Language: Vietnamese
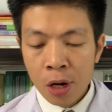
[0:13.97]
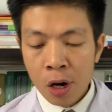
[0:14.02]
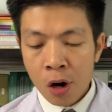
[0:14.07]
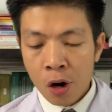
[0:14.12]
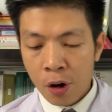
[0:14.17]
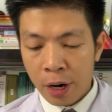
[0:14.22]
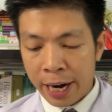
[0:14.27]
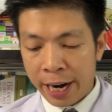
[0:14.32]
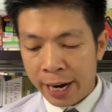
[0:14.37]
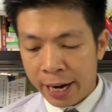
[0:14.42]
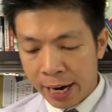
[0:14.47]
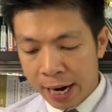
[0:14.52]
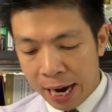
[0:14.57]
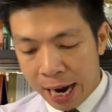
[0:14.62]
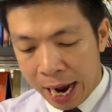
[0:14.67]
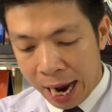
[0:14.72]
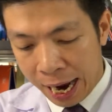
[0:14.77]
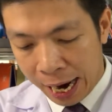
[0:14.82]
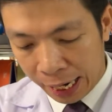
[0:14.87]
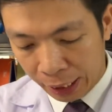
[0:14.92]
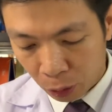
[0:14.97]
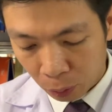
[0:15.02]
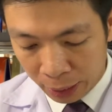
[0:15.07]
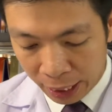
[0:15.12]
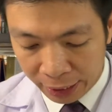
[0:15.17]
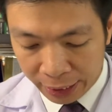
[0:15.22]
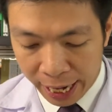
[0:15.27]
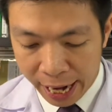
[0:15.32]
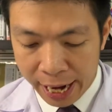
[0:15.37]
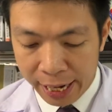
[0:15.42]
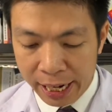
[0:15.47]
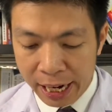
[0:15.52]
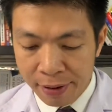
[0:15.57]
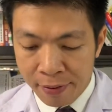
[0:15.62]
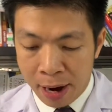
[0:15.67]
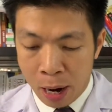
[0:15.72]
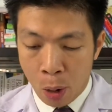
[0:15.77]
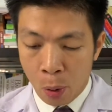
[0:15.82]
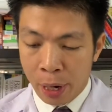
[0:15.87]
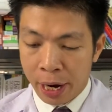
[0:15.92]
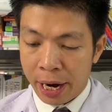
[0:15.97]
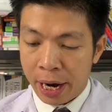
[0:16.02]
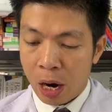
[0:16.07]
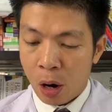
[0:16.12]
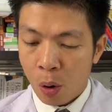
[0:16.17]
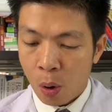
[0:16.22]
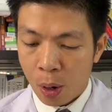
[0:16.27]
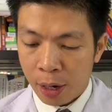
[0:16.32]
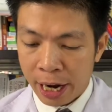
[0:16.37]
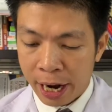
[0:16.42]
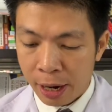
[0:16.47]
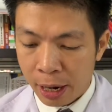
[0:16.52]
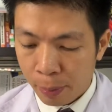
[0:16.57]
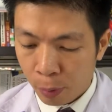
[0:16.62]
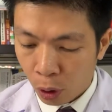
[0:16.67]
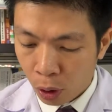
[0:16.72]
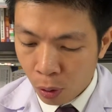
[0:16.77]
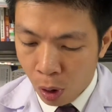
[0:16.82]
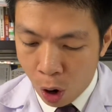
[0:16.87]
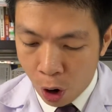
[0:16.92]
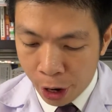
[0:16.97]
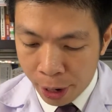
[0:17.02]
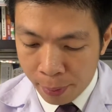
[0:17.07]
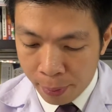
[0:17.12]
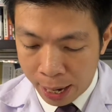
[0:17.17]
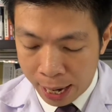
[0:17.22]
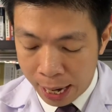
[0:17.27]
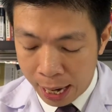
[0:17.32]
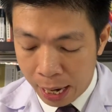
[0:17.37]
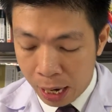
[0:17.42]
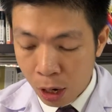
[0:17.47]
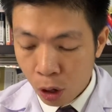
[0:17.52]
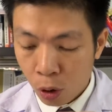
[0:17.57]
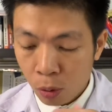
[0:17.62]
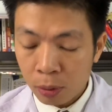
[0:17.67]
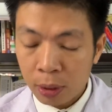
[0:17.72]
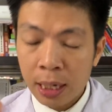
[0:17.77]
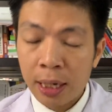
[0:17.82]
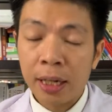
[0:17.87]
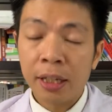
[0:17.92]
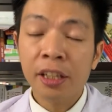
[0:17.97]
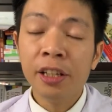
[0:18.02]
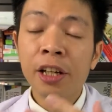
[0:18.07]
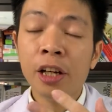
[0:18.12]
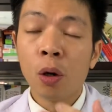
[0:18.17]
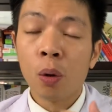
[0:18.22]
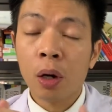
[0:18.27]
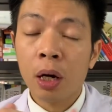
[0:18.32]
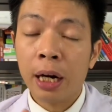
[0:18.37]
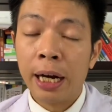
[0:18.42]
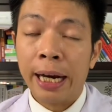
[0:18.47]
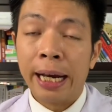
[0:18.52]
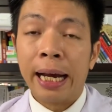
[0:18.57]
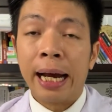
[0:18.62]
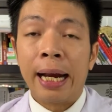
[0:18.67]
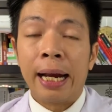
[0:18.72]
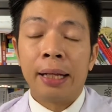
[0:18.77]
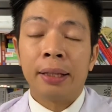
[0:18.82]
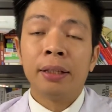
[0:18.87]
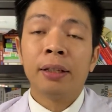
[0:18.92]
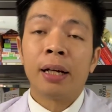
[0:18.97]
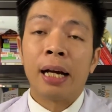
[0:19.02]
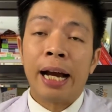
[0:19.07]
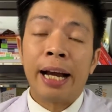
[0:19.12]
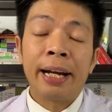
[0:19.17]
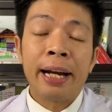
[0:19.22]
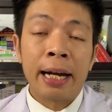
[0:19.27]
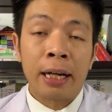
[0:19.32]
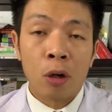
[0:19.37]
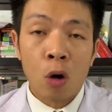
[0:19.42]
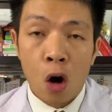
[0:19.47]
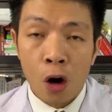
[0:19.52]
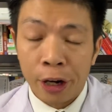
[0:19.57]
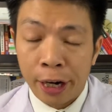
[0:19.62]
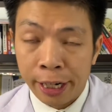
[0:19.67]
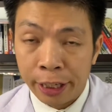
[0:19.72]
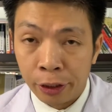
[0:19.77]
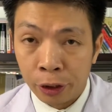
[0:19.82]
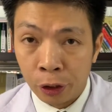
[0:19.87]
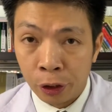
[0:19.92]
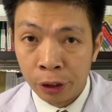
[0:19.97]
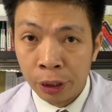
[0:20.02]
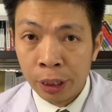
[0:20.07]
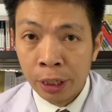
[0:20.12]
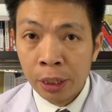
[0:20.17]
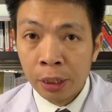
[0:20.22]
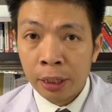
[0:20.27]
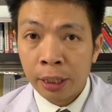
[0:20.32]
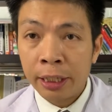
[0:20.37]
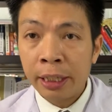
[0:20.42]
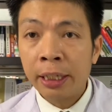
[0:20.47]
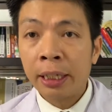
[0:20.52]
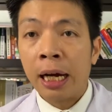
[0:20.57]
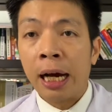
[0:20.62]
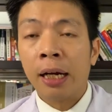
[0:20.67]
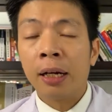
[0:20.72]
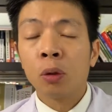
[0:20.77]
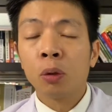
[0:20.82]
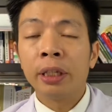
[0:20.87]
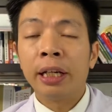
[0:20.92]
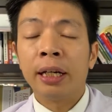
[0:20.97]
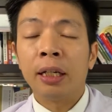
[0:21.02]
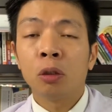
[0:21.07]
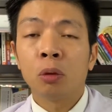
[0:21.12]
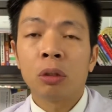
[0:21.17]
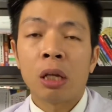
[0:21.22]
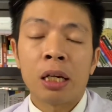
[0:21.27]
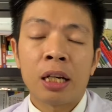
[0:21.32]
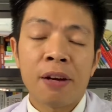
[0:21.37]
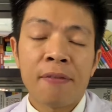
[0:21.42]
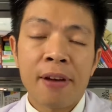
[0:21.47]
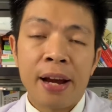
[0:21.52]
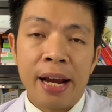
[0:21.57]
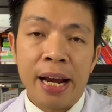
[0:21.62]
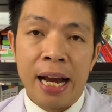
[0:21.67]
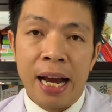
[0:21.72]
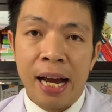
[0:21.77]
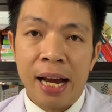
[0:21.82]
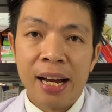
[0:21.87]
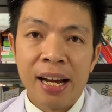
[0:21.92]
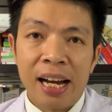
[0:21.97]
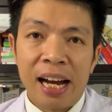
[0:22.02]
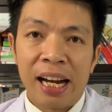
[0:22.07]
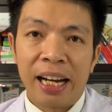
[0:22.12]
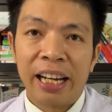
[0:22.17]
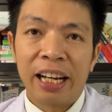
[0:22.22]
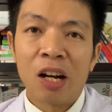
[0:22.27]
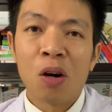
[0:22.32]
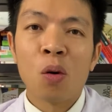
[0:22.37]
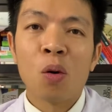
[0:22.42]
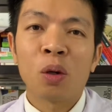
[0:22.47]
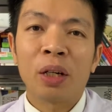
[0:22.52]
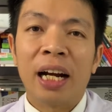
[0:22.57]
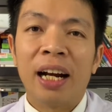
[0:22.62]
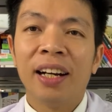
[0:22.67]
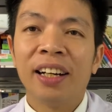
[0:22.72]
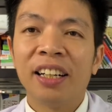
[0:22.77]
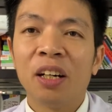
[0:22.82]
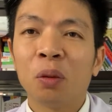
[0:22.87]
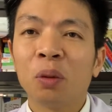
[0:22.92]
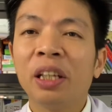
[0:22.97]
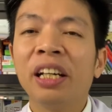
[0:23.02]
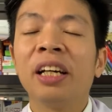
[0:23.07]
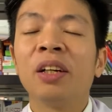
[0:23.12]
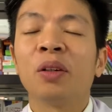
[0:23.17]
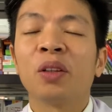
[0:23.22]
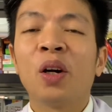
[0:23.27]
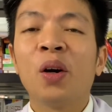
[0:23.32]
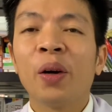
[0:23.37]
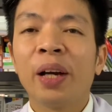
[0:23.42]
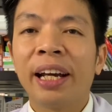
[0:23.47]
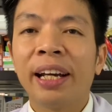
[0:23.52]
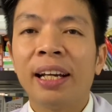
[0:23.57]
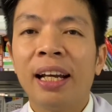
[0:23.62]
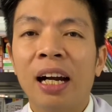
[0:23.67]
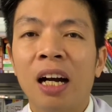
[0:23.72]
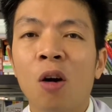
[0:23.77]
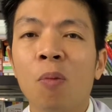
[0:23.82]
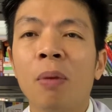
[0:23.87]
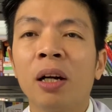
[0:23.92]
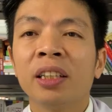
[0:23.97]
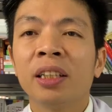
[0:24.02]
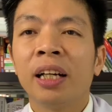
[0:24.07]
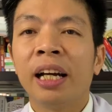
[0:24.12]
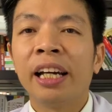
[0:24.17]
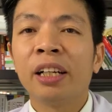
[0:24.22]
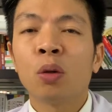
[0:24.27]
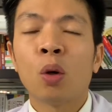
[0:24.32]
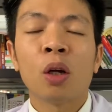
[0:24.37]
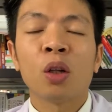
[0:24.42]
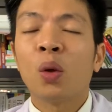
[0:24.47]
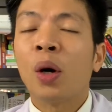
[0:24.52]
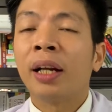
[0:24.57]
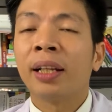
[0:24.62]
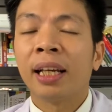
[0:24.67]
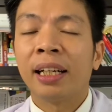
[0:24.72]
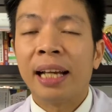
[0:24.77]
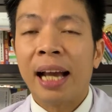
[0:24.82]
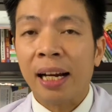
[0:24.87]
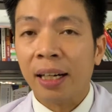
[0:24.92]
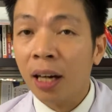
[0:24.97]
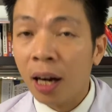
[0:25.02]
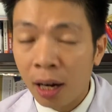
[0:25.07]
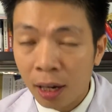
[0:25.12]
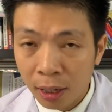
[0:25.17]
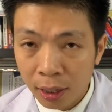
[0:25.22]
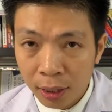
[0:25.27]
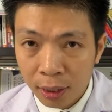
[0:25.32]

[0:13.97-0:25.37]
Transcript: Ok, à, chúng ta sẽ đi vào cái câu, đây là một câu hỏi mà cũng rất là nhiều người à, thường hay đặt câu hỏi này cho tôi. Thế thì à, đầu tiên là chúng ta sẽ phải, à, cái câu trả lời đầu tiên của tôi ấy là không bao giờ hết hoàn toàn tàn nhang được.